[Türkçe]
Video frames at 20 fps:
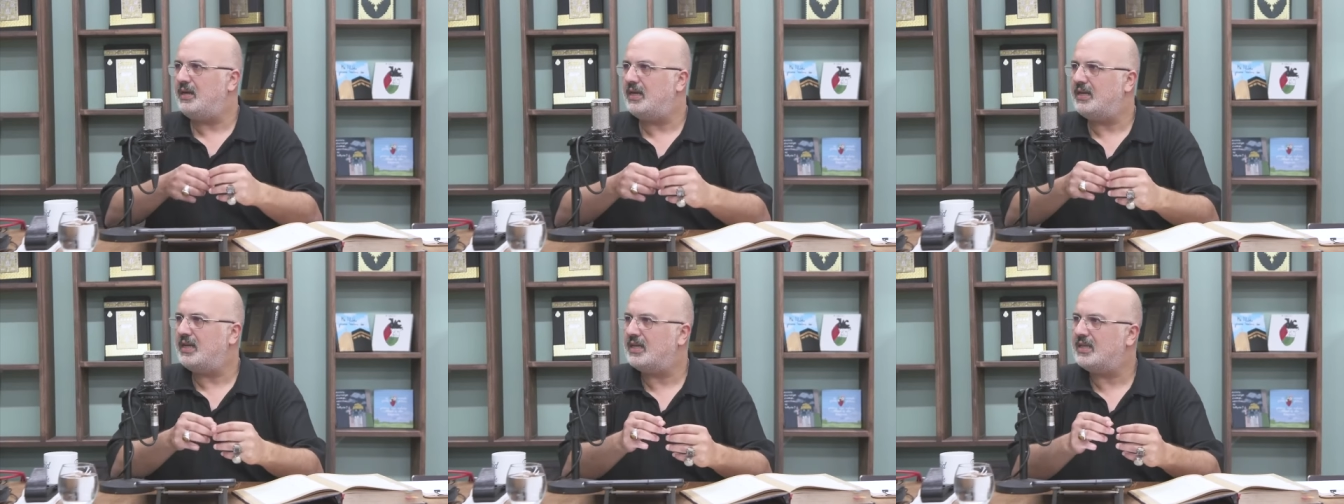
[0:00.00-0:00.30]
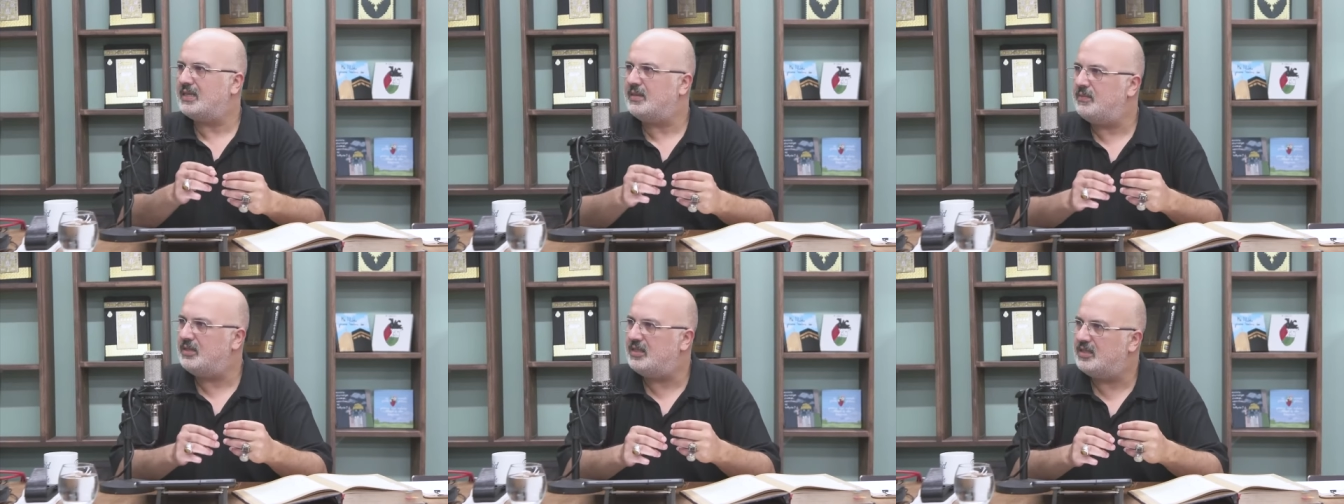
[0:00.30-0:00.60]

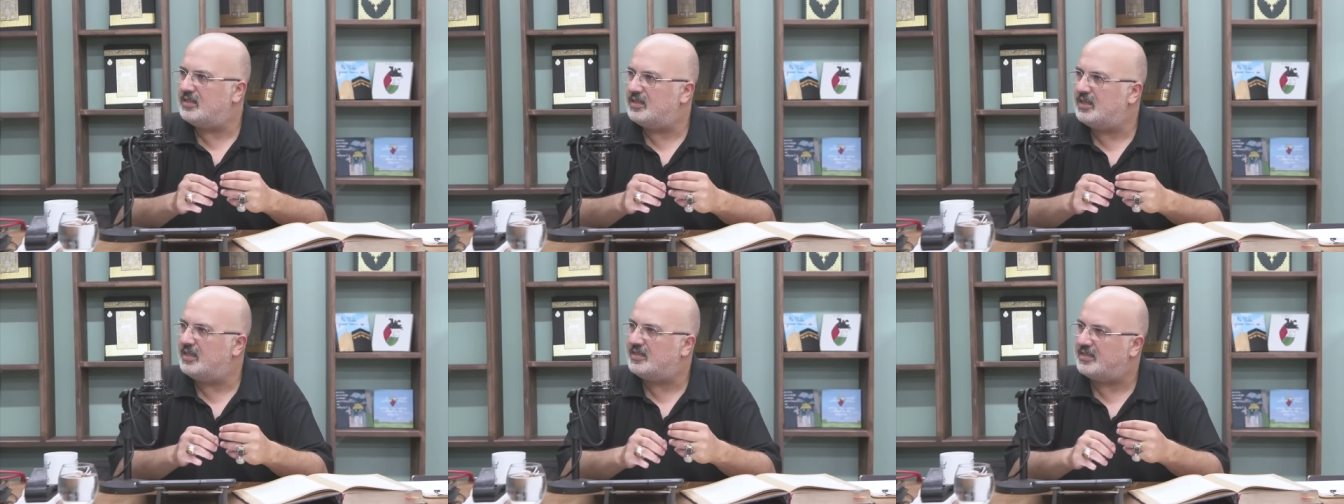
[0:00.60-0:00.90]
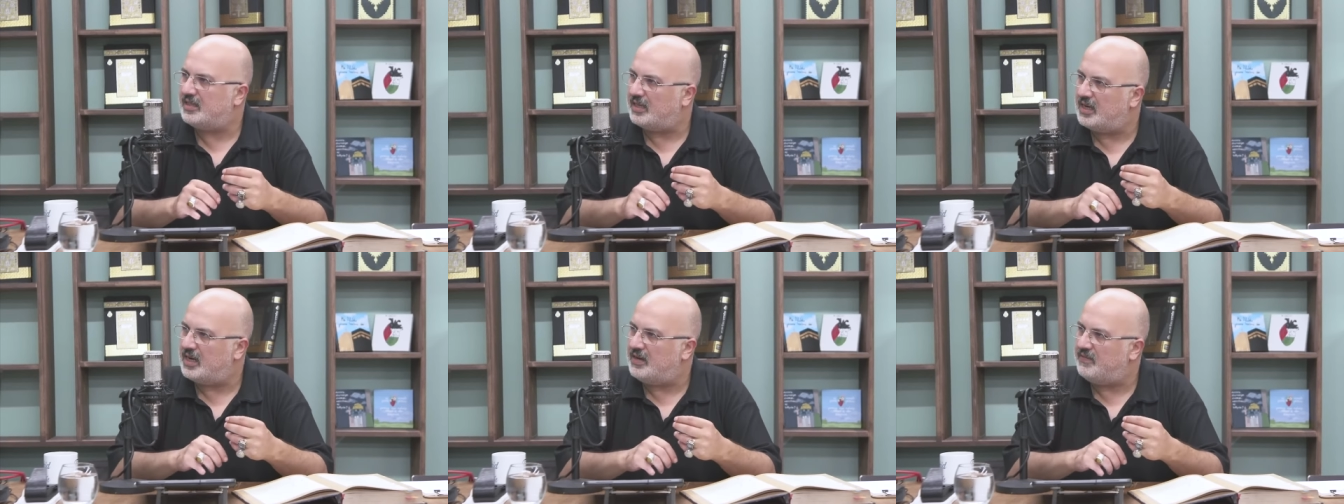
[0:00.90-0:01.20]
herhangi birisine
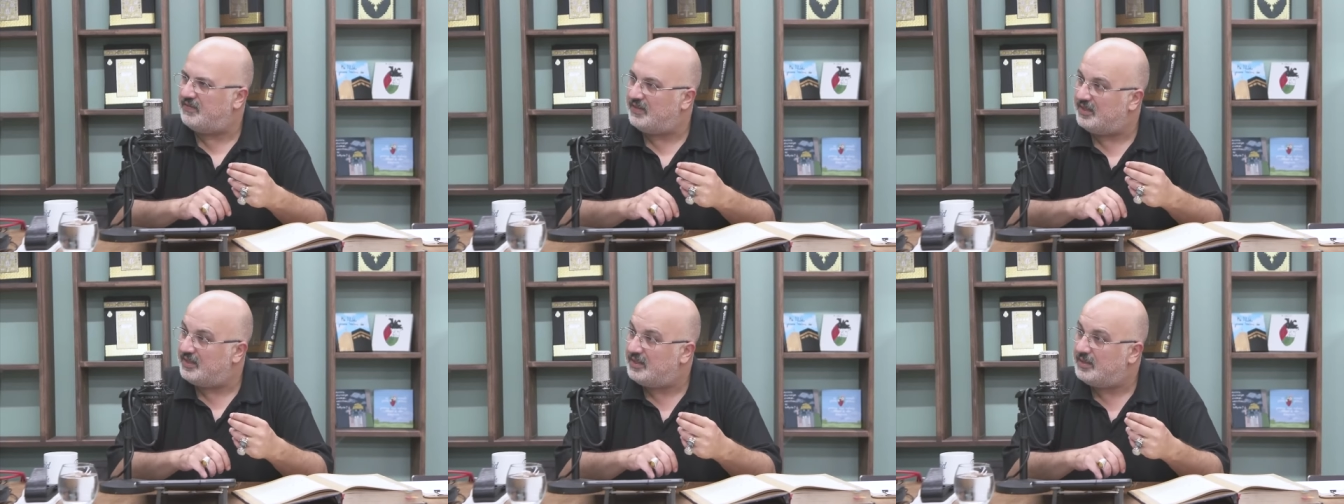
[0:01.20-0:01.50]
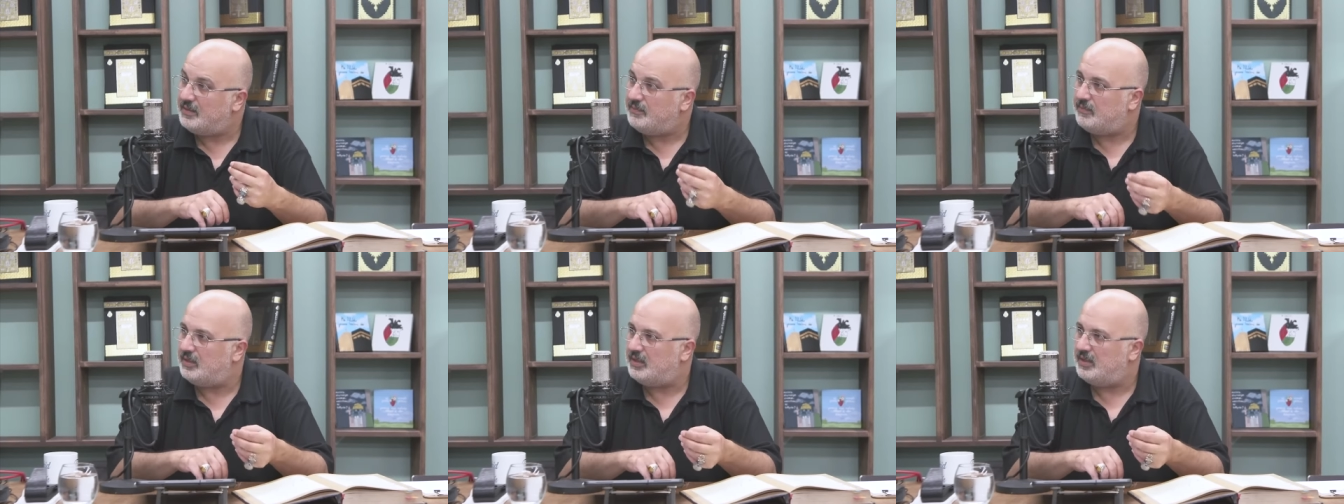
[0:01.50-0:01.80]
zarar
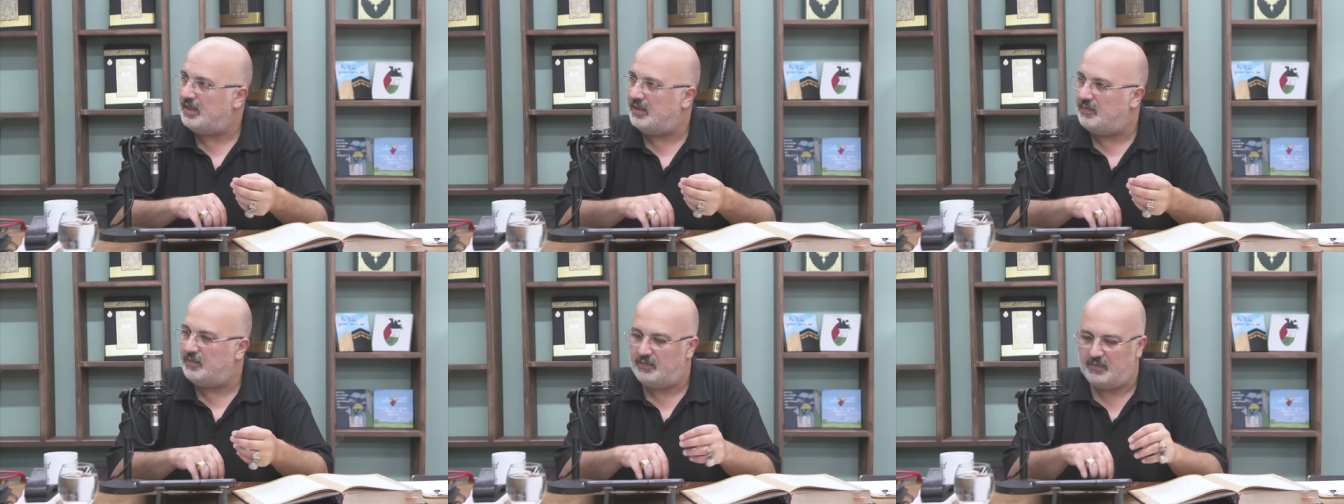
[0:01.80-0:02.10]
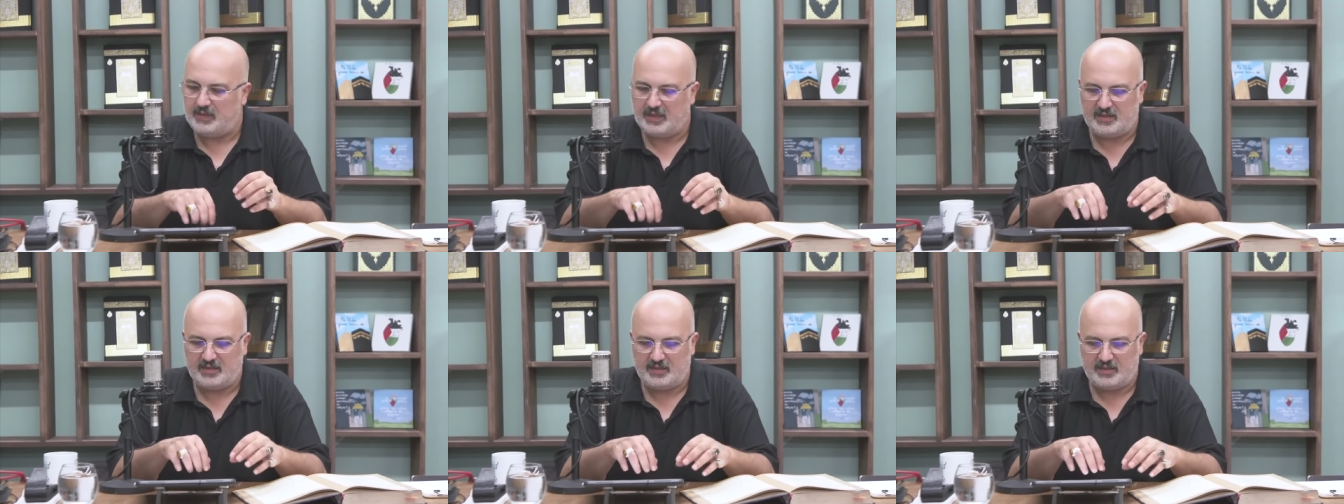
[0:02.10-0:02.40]
veririm mi
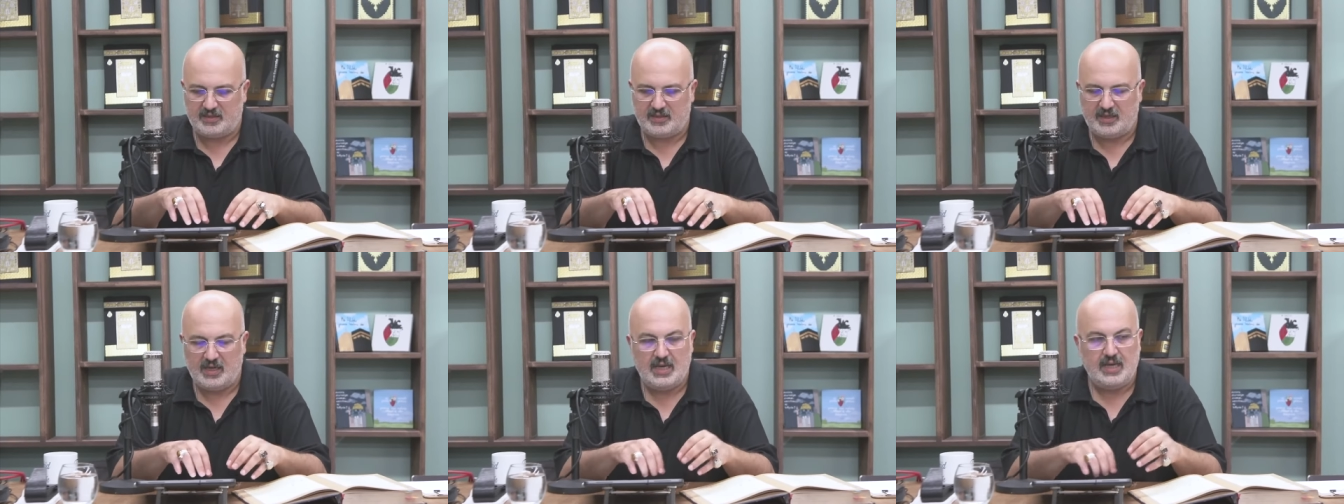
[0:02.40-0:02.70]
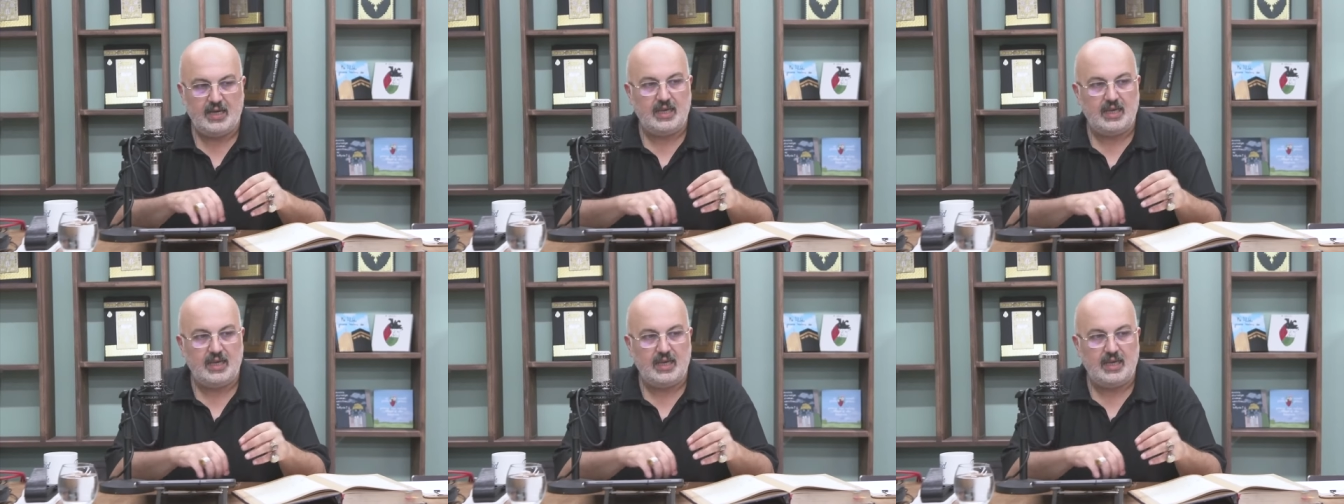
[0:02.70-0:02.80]
diyebilmektir.